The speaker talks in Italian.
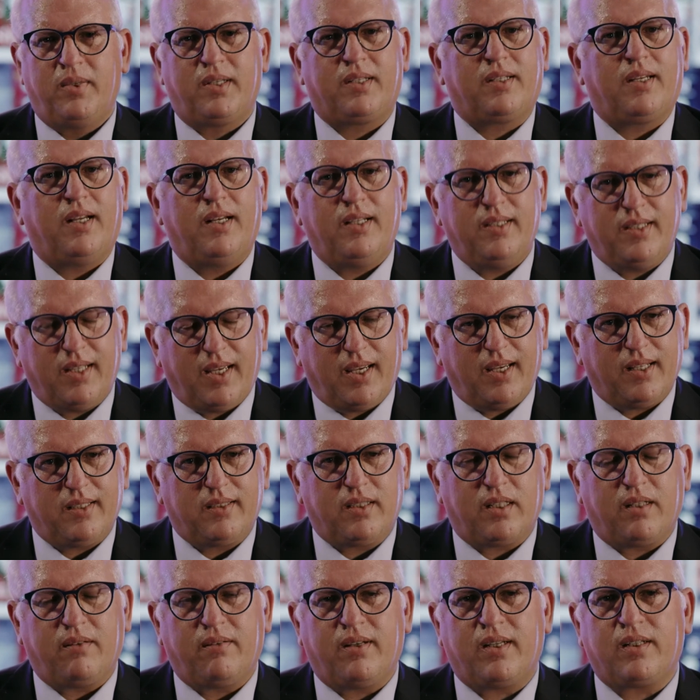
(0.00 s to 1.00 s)
perché le idee
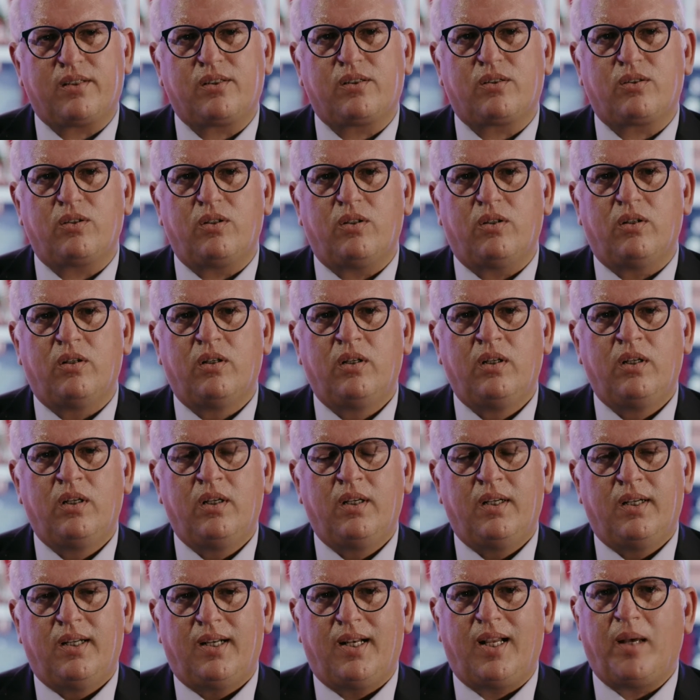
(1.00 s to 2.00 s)
attraverso
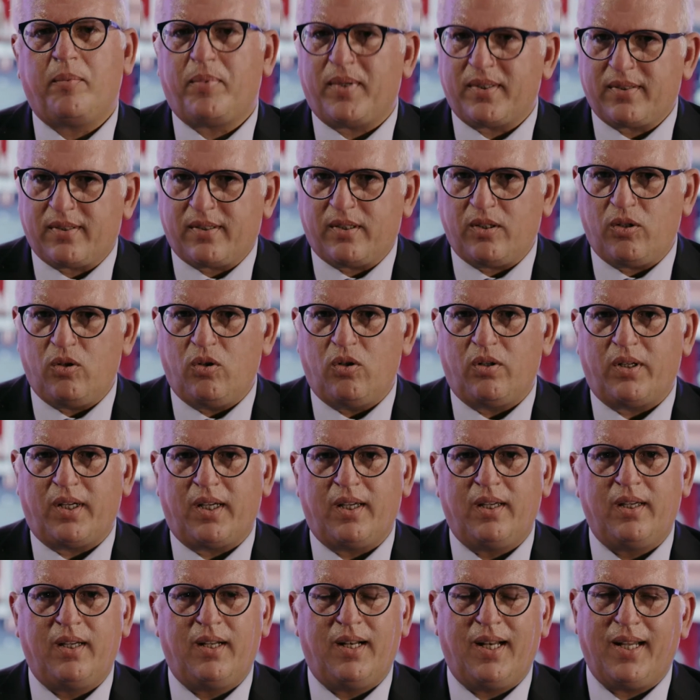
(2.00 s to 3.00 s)
la
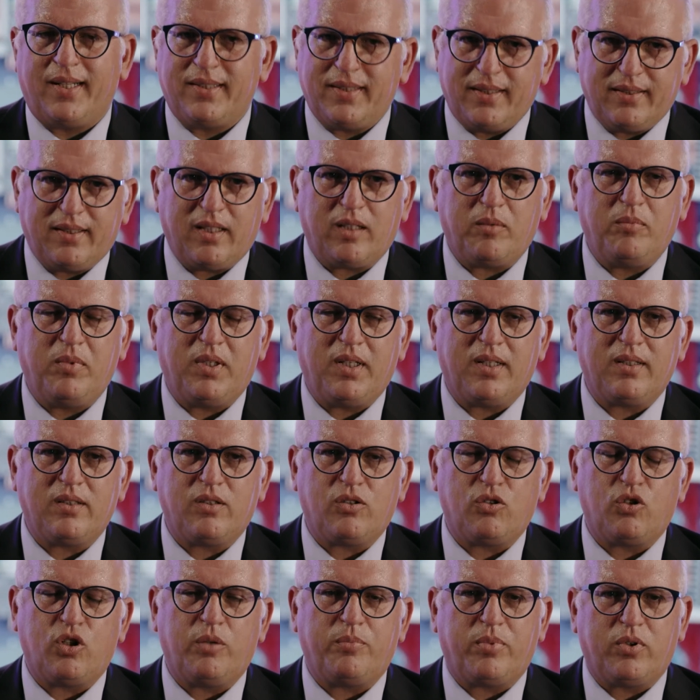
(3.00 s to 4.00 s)
passione, la
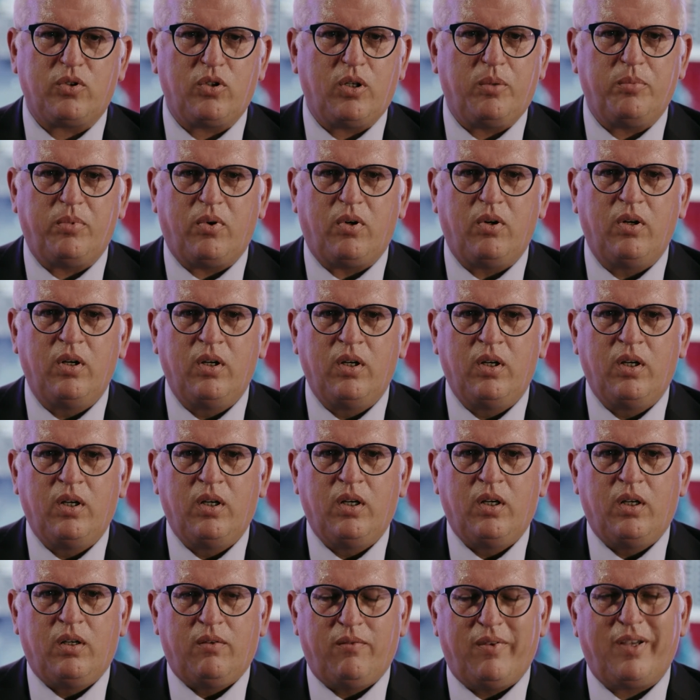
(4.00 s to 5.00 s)
determinazione poi dopo
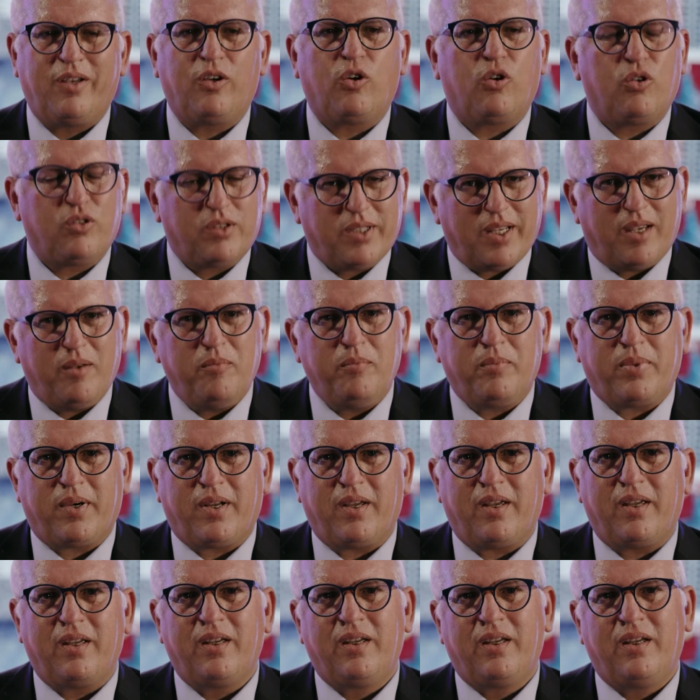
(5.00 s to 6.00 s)
vengono
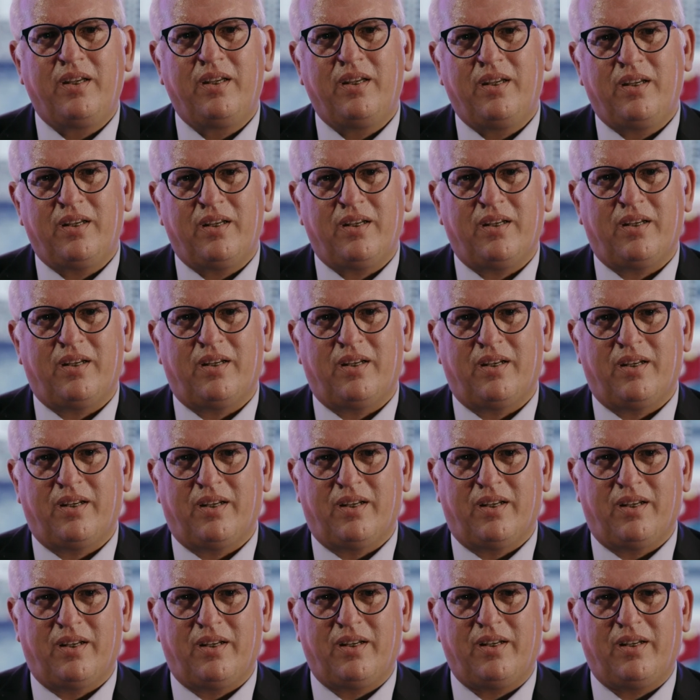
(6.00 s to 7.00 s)
sempre,
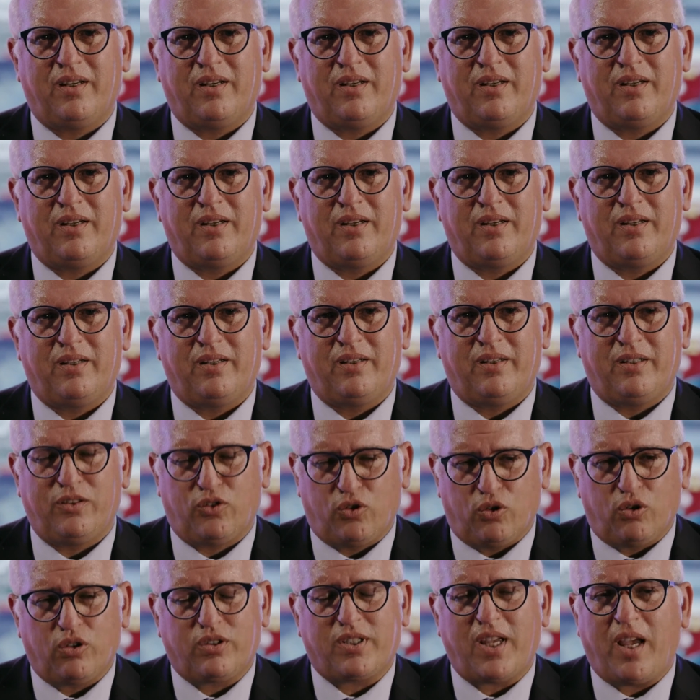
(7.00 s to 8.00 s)
eh,
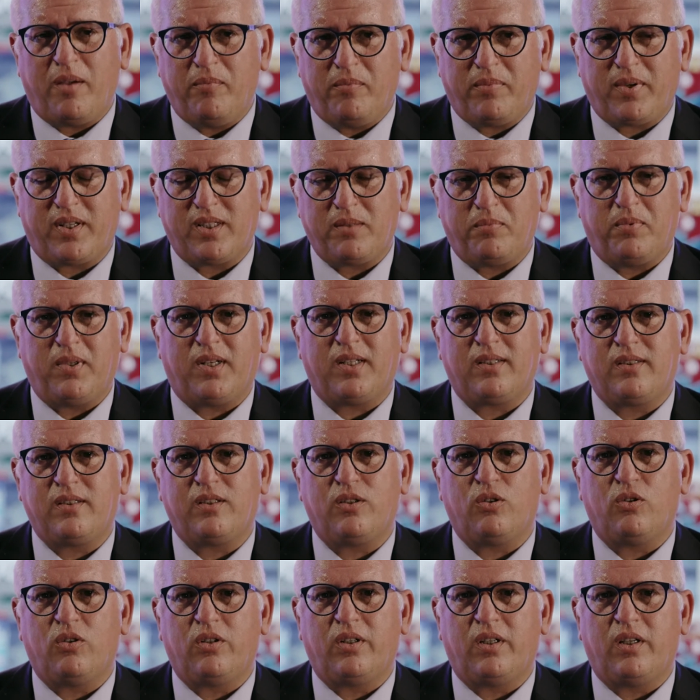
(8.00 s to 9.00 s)
sono sempre
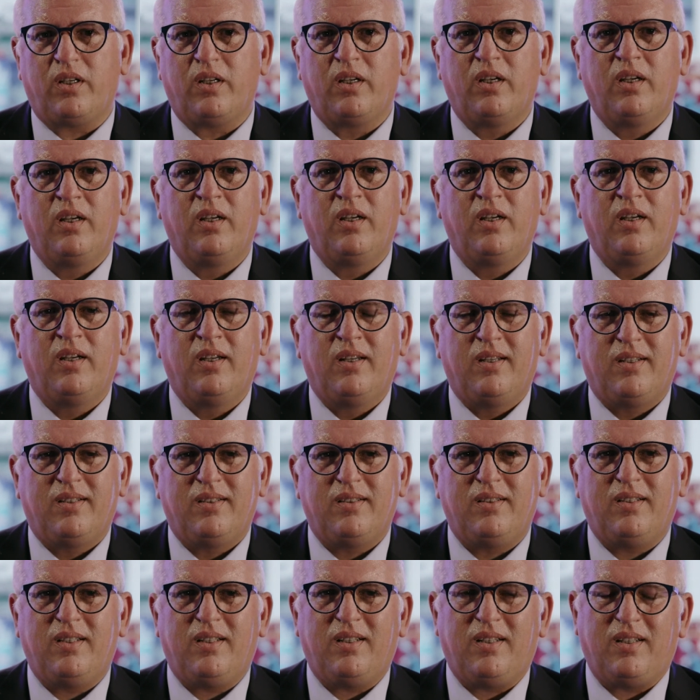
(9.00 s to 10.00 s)
ispirazioni
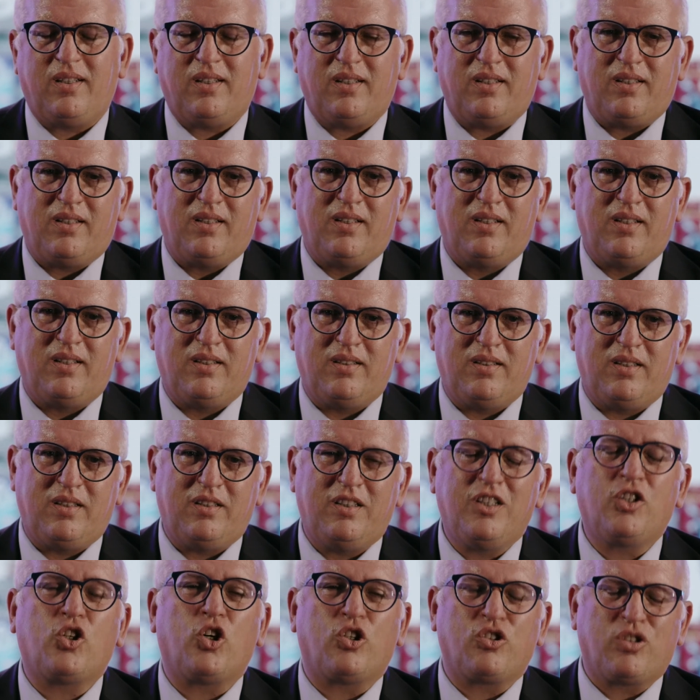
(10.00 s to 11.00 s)
di,
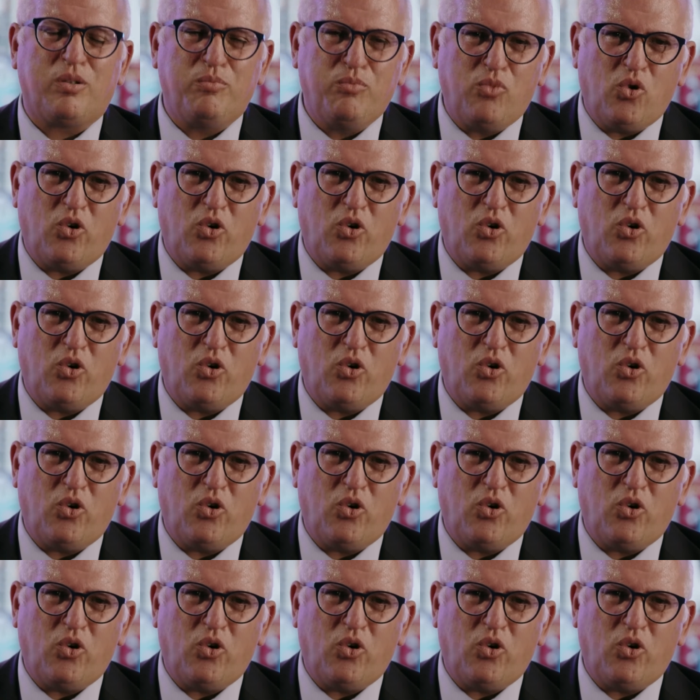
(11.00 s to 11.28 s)
di, di cose